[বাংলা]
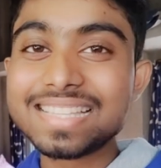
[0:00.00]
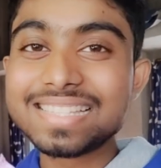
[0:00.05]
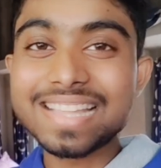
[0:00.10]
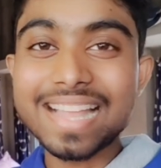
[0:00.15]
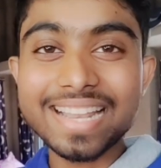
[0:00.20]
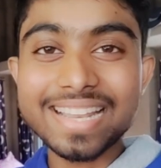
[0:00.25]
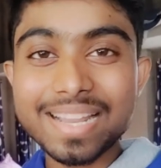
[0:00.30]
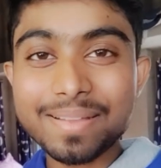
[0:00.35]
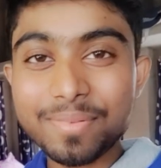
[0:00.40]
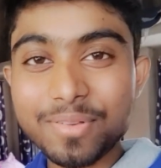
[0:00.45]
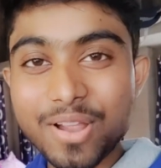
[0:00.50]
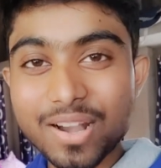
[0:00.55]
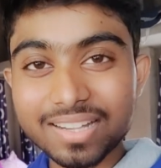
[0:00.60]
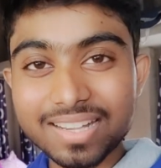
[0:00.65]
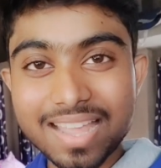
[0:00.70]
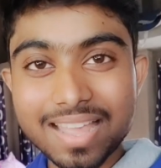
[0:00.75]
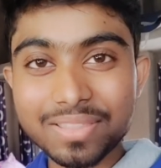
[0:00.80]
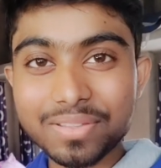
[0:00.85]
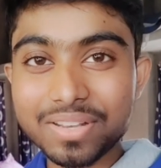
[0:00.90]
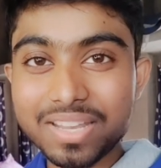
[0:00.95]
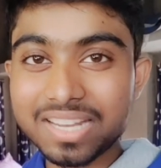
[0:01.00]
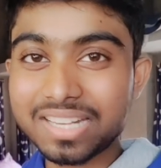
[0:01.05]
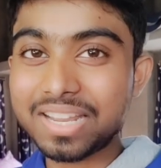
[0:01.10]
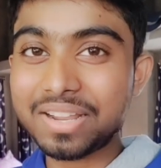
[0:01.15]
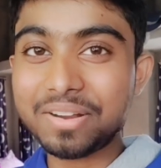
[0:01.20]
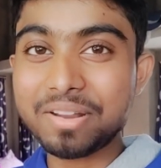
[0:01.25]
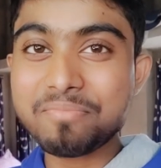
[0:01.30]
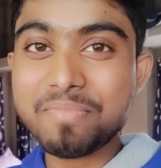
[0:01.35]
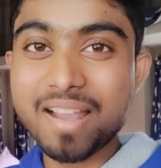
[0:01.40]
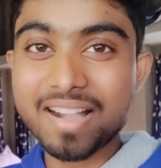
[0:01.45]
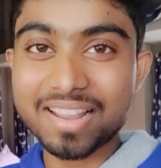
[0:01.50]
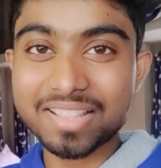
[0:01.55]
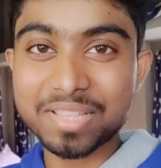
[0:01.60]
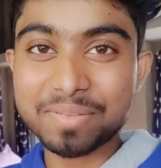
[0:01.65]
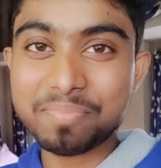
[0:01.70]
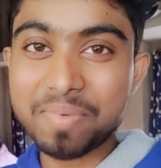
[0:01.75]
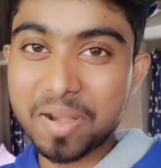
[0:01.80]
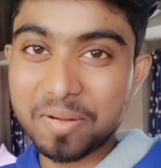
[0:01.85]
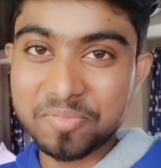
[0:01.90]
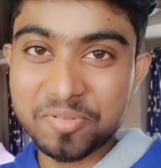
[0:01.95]
জানি না ব্লগটা আদৌ ঠিকঠাক করে বানাতে
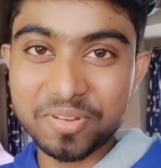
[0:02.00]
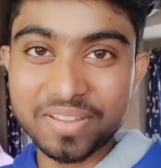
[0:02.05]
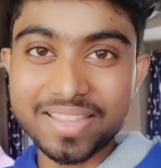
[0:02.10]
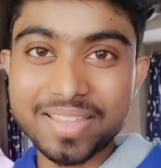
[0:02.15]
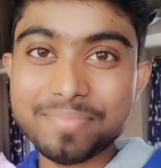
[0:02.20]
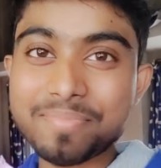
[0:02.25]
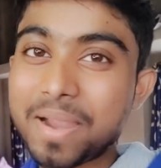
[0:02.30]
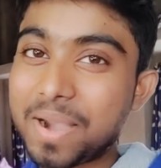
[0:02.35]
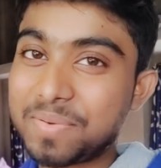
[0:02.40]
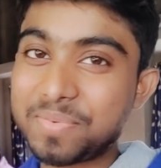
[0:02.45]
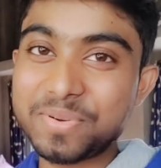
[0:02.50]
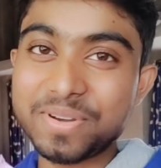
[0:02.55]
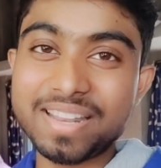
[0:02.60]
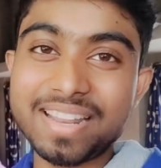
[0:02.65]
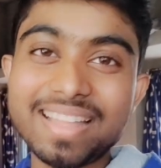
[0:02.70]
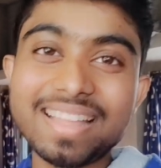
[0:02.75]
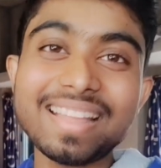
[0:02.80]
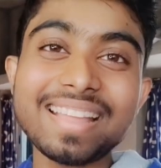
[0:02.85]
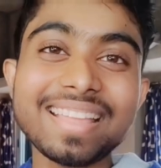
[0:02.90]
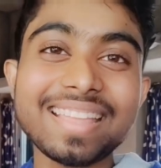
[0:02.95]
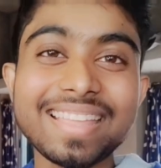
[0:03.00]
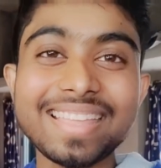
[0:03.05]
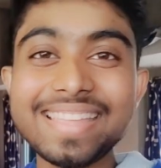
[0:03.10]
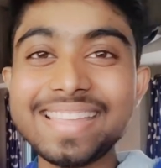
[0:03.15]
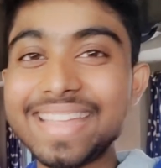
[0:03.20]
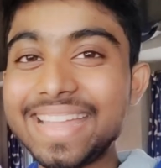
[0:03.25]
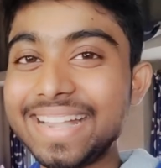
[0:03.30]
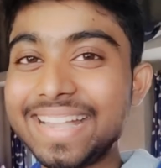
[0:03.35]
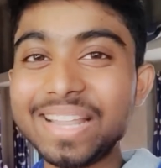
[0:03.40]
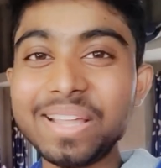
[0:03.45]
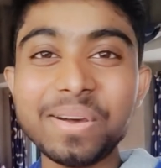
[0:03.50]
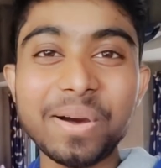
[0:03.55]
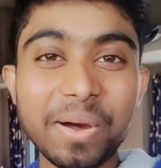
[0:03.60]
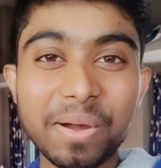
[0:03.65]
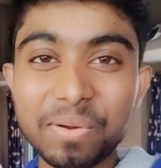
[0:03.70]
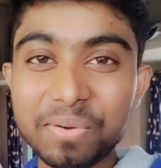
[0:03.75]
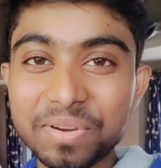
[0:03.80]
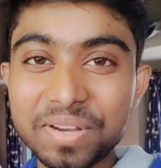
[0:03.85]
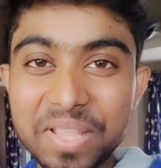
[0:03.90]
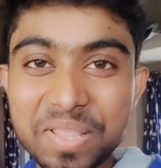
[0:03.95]
পারবো কি পারবো না কি ঘেটে ঘ
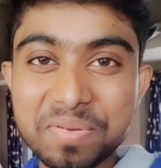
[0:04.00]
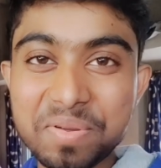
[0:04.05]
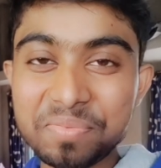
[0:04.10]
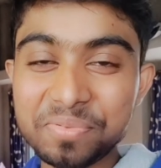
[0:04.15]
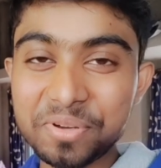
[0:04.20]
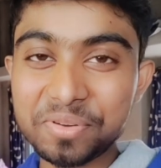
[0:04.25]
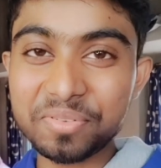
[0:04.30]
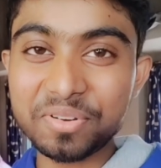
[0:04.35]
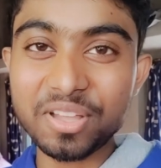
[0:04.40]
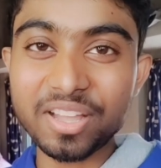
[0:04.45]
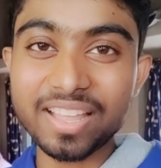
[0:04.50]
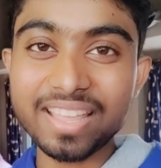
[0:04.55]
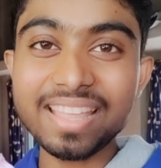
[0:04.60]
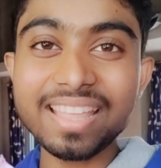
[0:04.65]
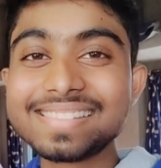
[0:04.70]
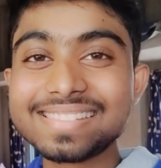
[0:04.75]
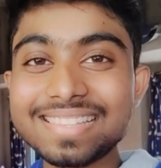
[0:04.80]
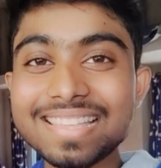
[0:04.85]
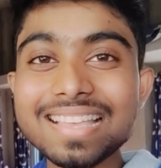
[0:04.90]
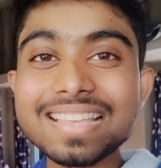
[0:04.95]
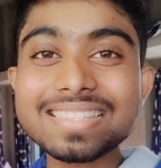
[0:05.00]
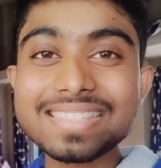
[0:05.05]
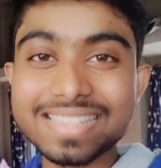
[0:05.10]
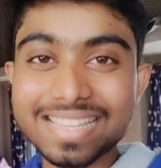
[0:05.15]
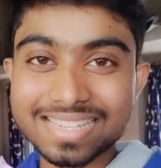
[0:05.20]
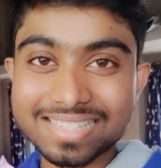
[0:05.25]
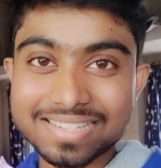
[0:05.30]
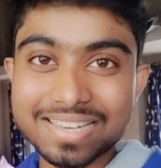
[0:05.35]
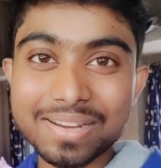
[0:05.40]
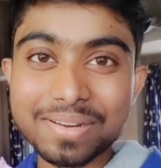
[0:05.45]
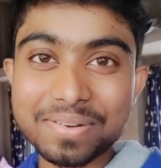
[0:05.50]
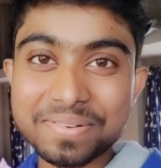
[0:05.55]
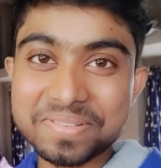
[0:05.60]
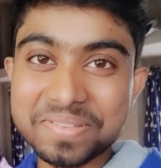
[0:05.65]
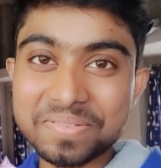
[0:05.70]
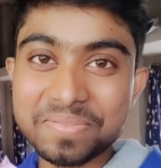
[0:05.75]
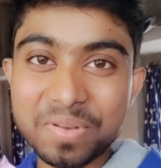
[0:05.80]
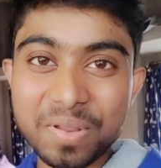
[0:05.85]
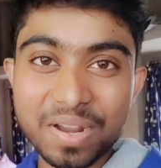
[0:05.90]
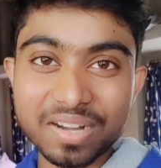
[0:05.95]
করে দেবো পুরো ব্লগে জাস্ট চেষ্টা
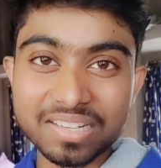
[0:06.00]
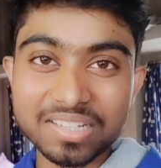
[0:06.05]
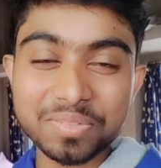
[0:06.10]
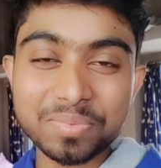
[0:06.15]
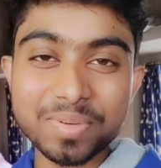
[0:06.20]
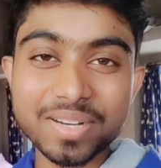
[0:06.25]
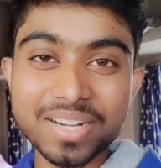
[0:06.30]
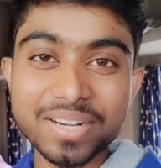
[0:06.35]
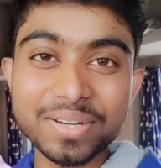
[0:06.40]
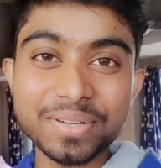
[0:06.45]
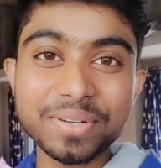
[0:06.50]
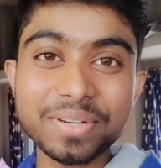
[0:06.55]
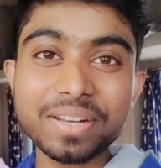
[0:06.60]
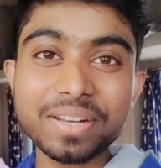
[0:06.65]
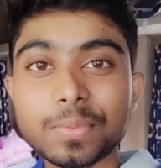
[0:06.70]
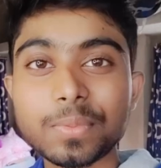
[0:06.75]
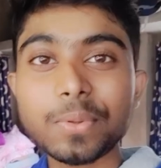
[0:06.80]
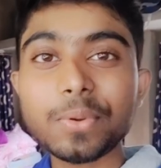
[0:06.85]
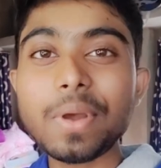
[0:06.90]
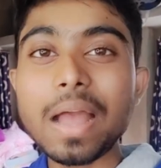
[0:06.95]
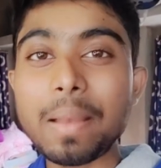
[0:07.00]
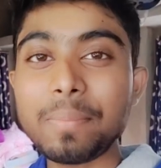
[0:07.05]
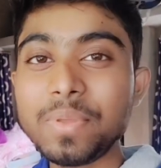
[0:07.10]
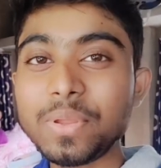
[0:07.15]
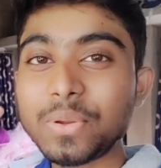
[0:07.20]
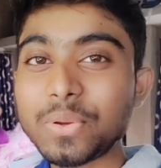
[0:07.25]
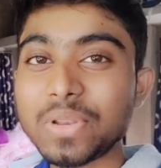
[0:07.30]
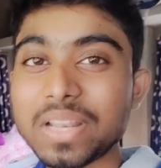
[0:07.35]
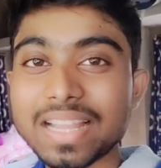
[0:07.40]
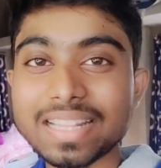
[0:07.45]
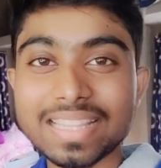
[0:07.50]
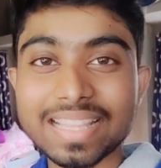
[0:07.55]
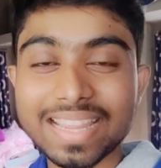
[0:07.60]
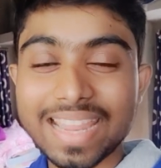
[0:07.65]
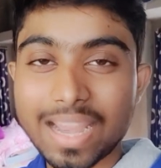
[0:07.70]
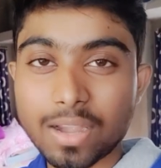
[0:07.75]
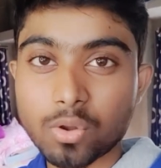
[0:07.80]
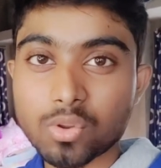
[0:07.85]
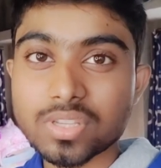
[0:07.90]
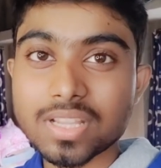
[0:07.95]
করছি ব্লগটা বানানোর তো আমি কলকাতা
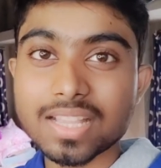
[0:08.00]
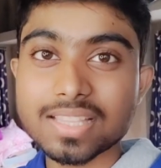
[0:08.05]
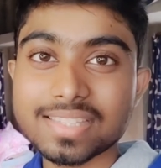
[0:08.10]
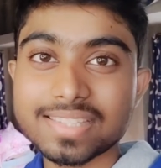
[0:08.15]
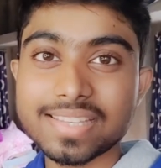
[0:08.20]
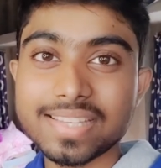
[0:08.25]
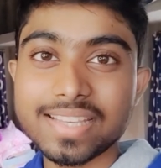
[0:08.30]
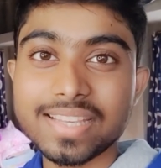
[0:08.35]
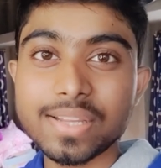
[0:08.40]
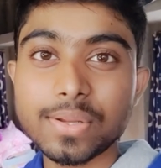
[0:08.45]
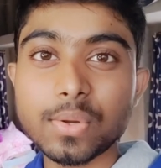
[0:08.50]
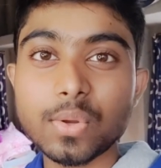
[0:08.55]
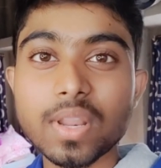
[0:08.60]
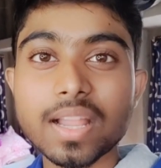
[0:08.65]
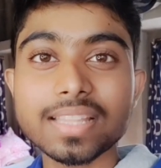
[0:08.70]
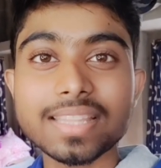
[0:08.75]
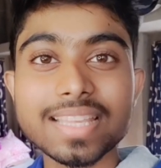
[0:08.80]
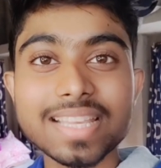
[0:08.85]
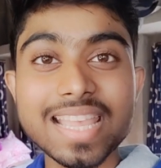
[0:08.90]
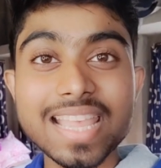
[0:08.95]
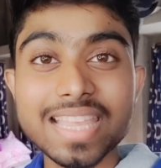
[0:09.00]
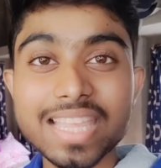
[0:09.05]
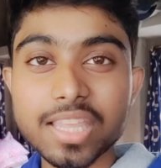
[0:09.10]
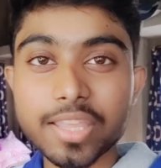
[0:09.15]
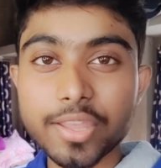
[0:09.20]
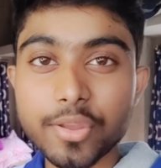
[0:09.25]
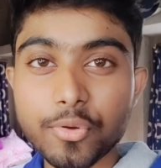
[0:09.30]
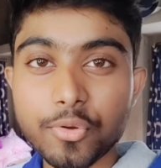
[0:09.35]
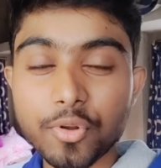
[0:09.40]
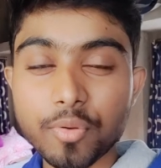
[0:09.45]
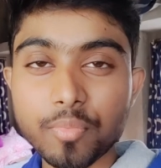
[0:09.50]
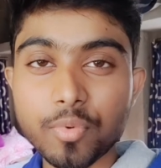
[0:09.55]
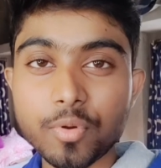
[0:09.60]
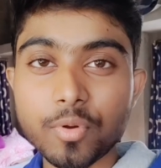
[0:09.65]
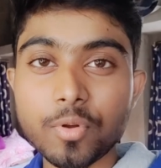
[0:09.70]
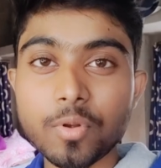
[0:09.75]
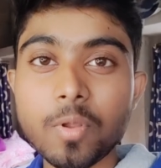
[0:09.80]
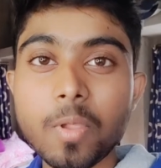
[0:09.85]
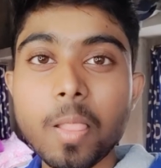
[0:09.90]
কেন যাচ্ছি কলকাতা গিয়ে কী কী করবো